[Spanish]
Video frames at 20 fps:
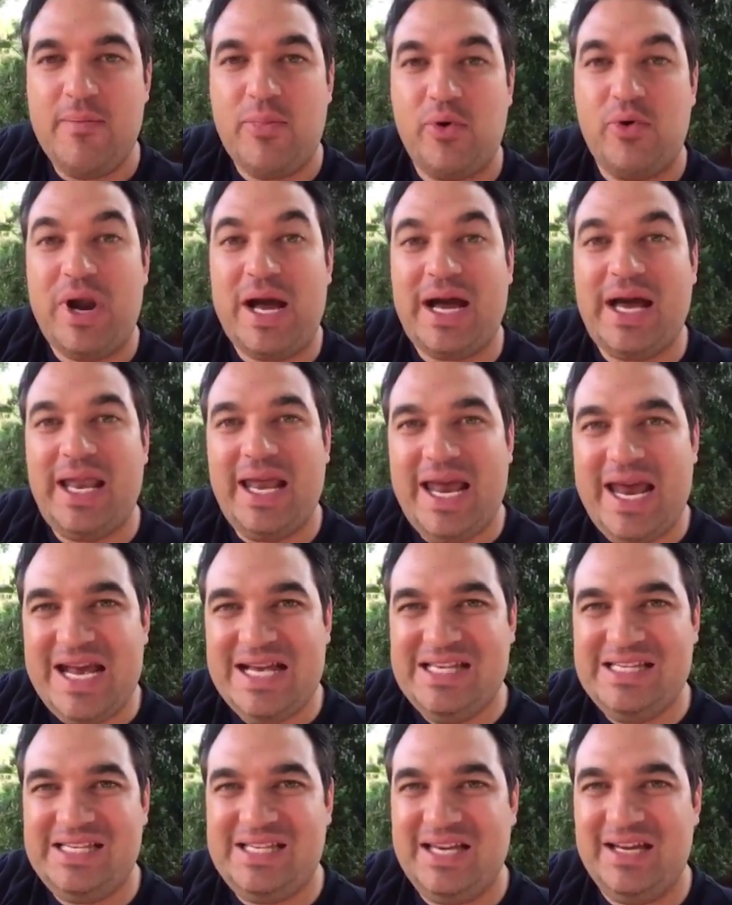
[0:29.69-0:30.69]
por una
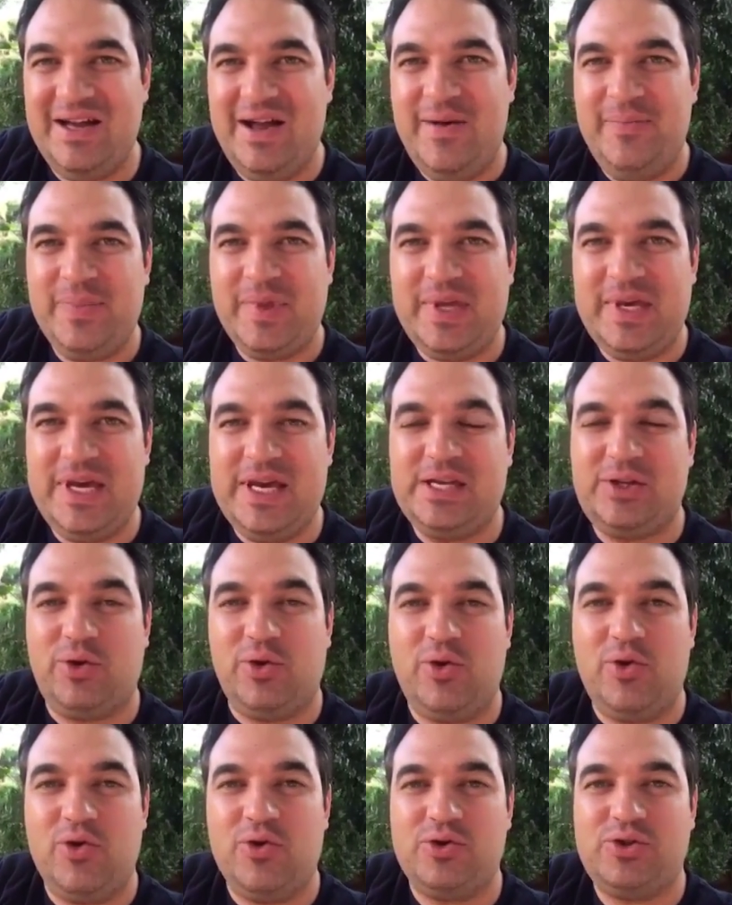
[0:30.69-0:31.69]
creencia y
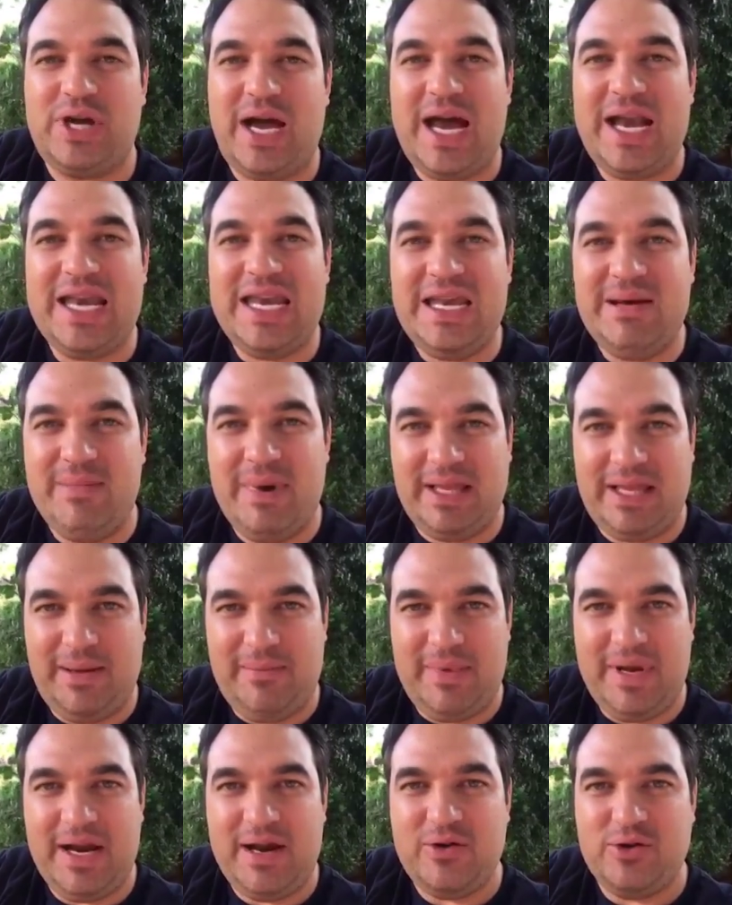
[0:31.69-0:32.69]
esto nos anima
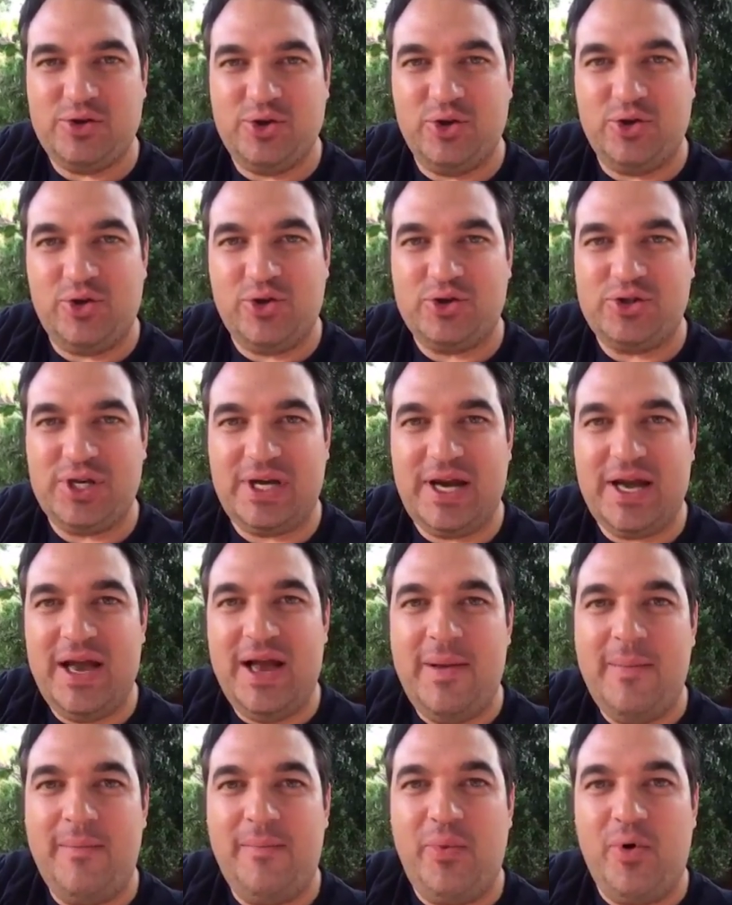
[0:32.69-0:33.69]
también a nosotros a
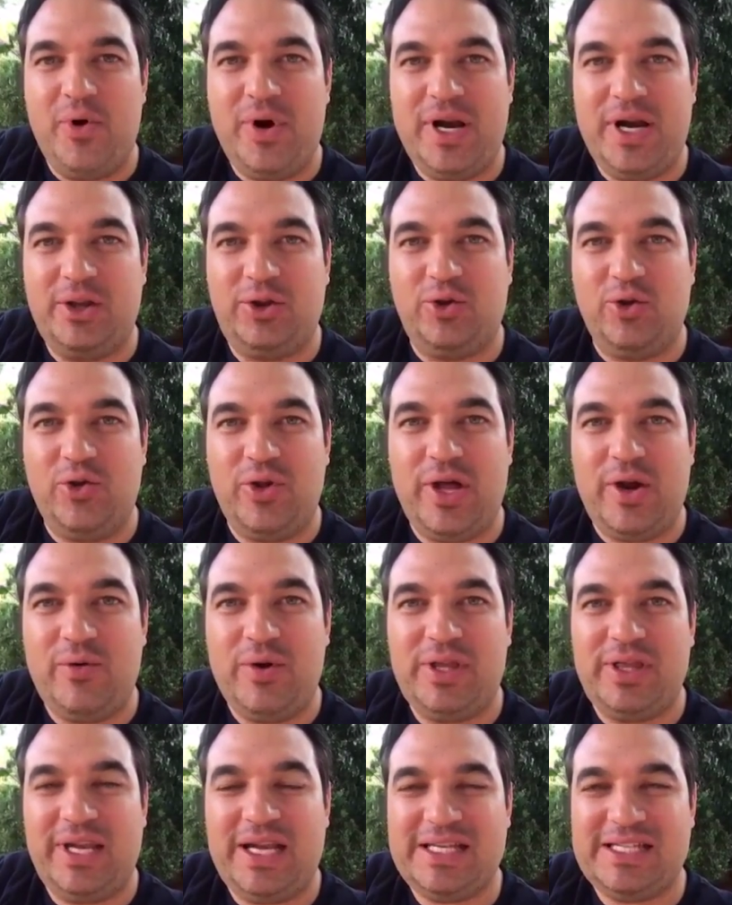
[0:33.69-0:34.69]
poner todas
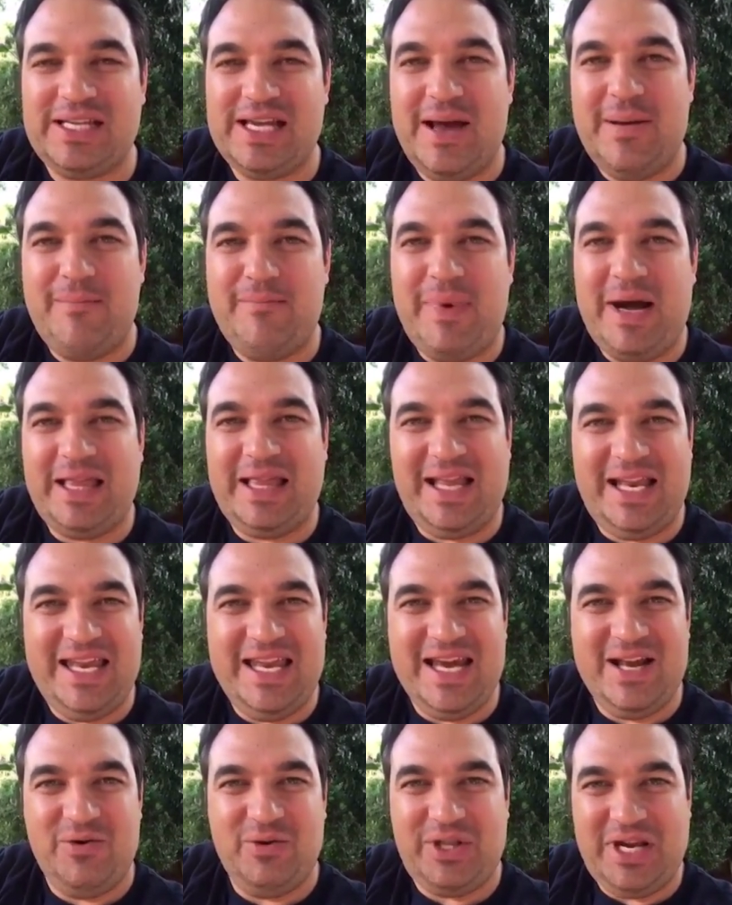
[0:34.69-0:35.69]
nuestras
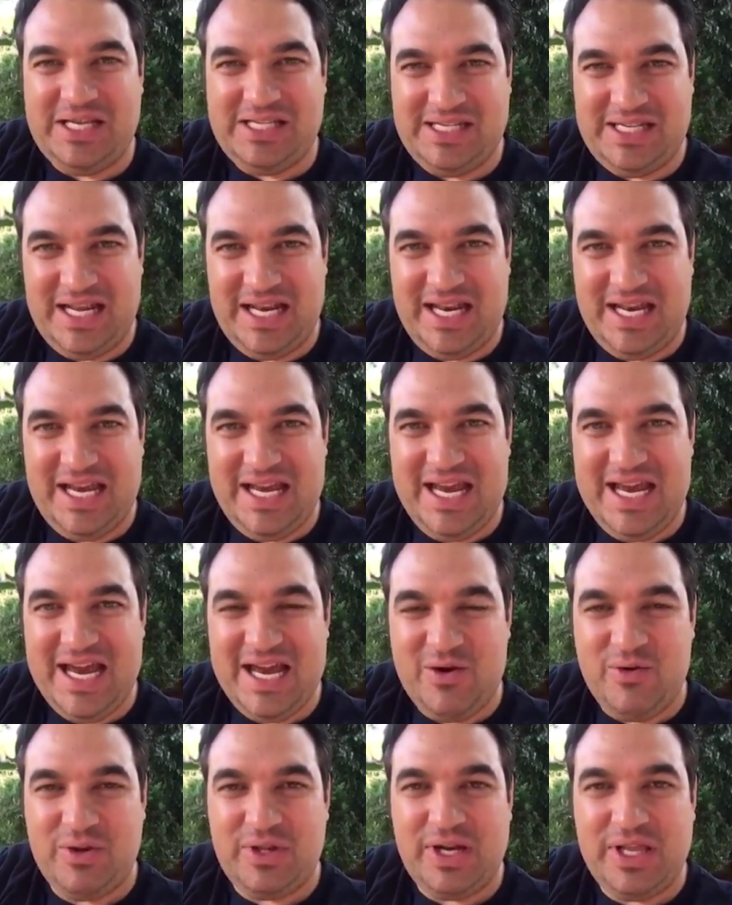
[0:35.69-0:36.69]
baterías, nuestras
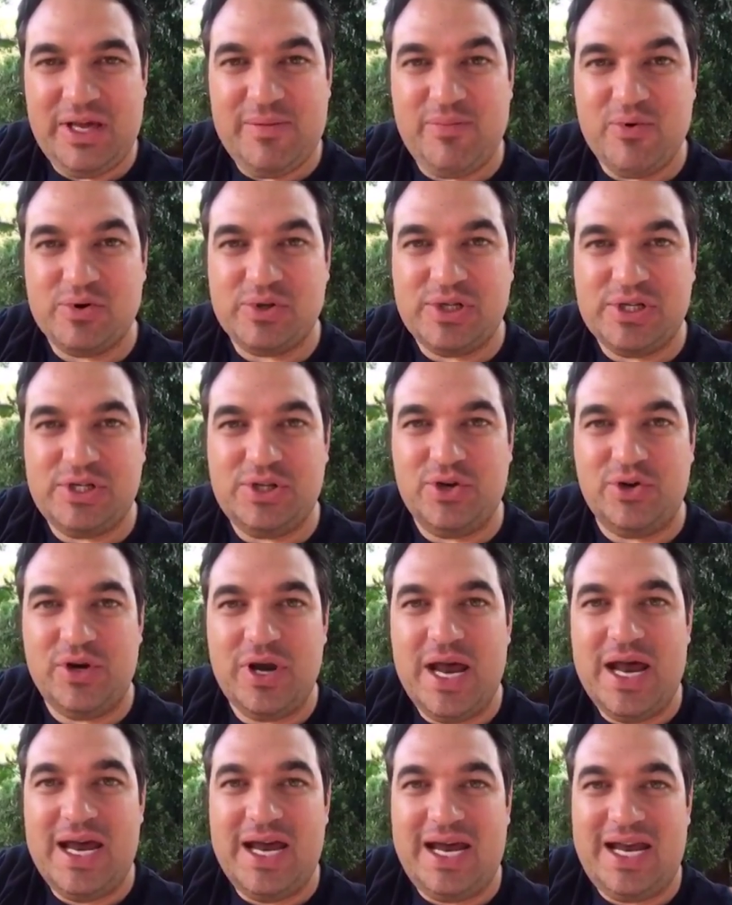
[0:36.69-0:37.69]
energías, nuestra
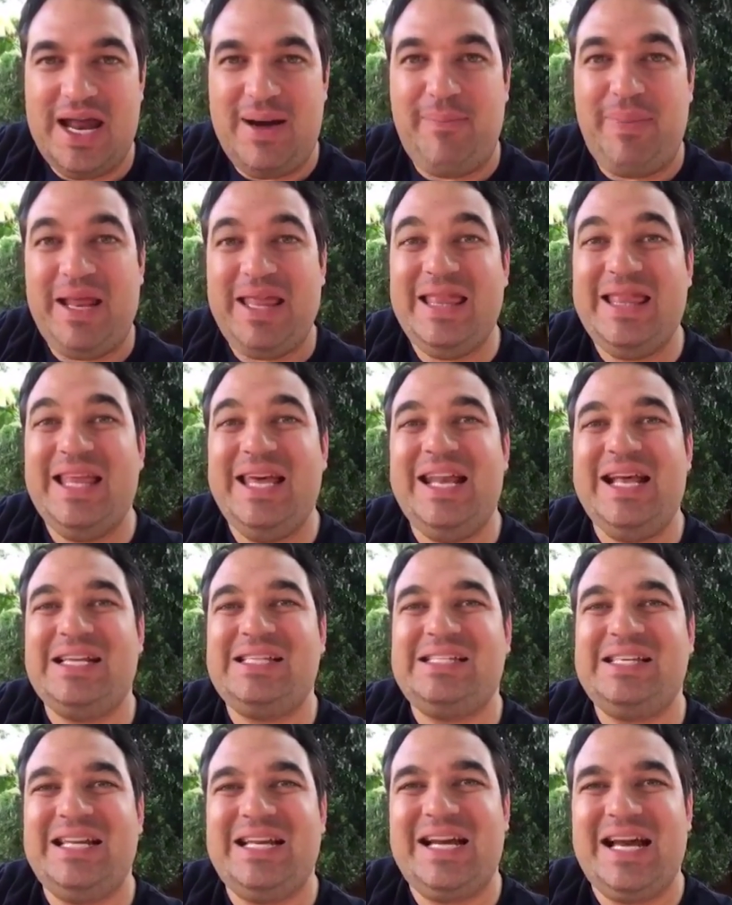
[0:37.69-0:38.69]
disposición en aprender
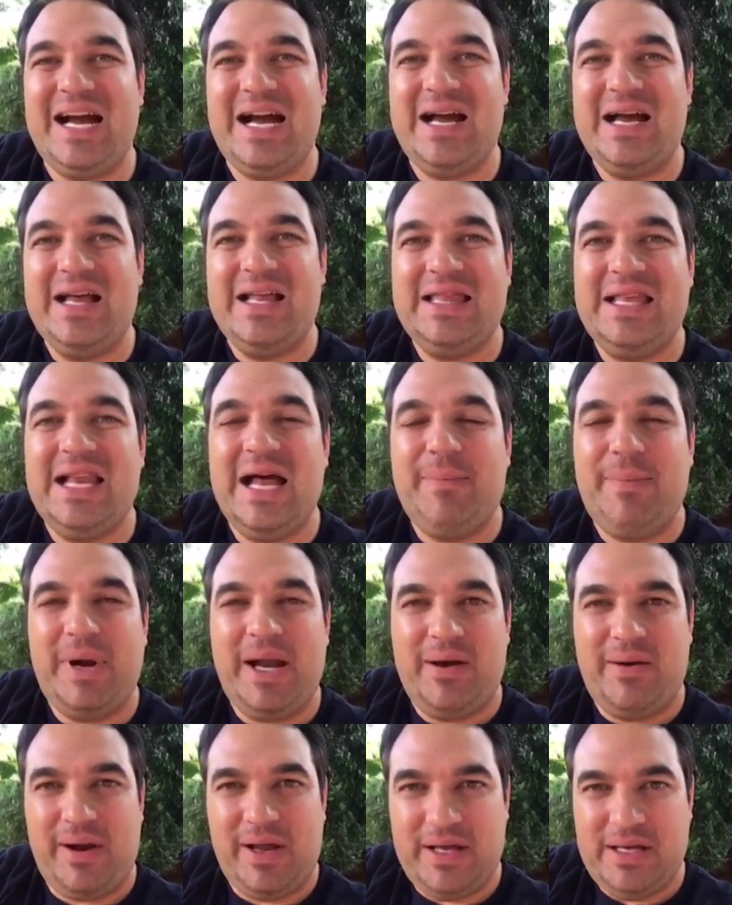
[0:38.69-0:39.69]
acerca de la
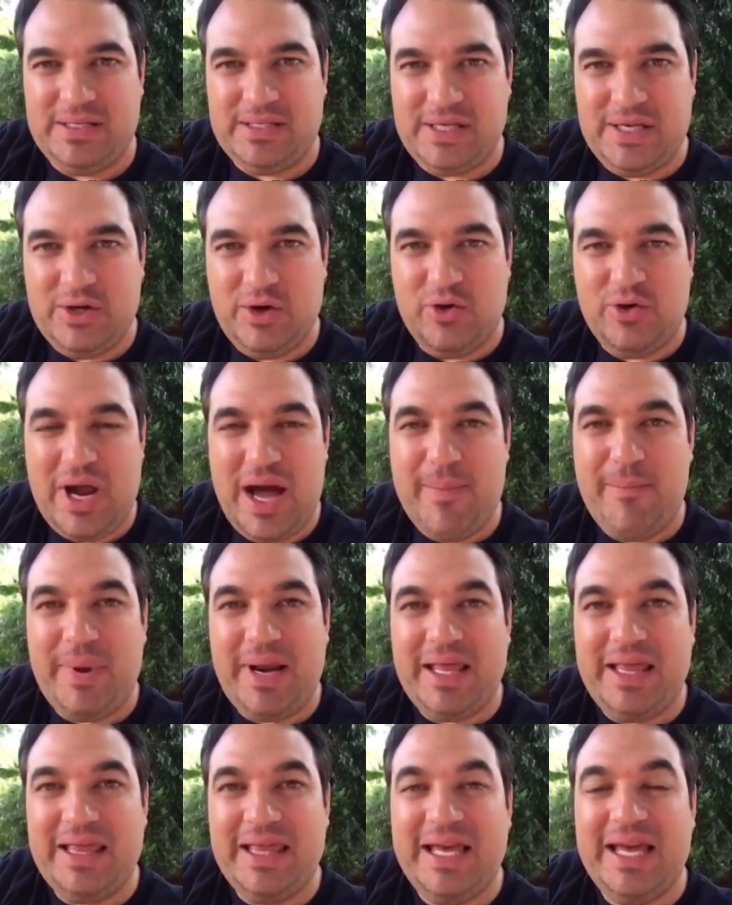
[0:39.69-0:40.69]
palabra del Señor,
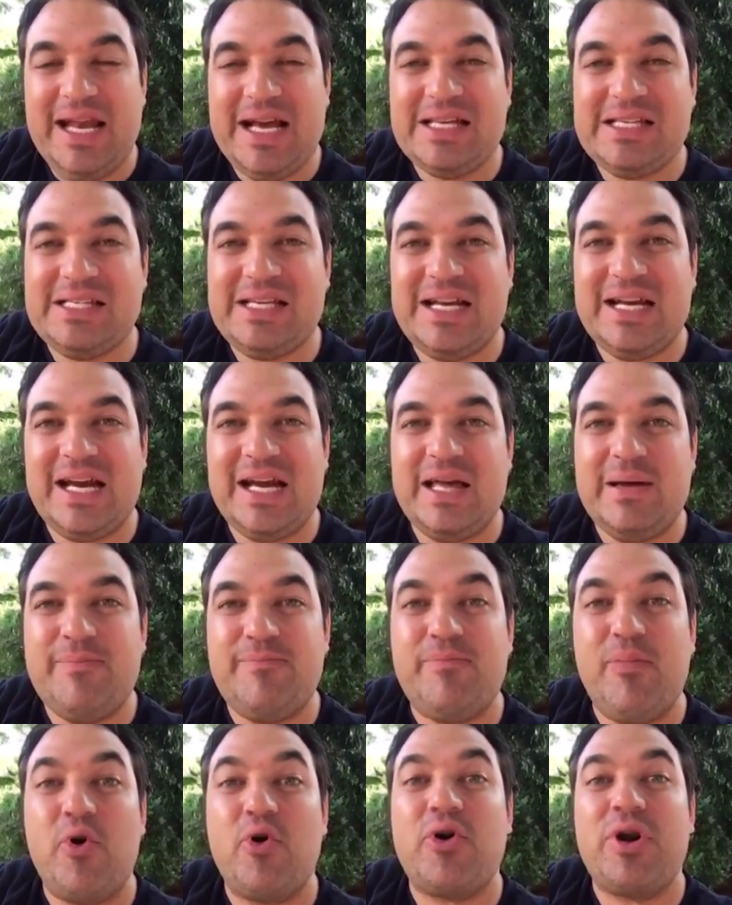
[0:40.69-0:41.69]
aprender acerca
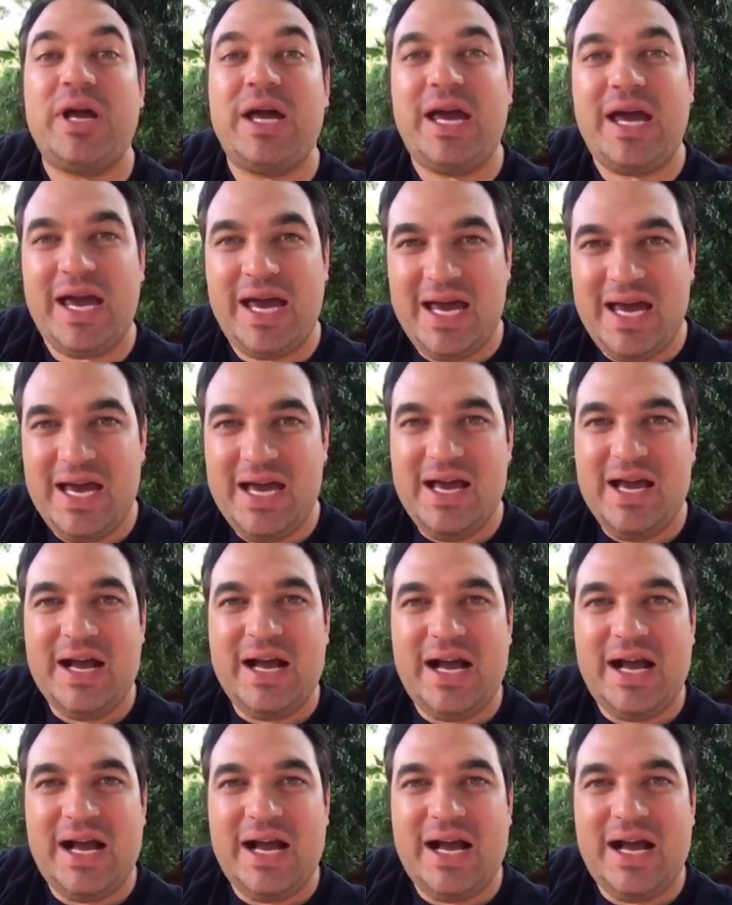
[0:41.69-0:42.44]
de por qué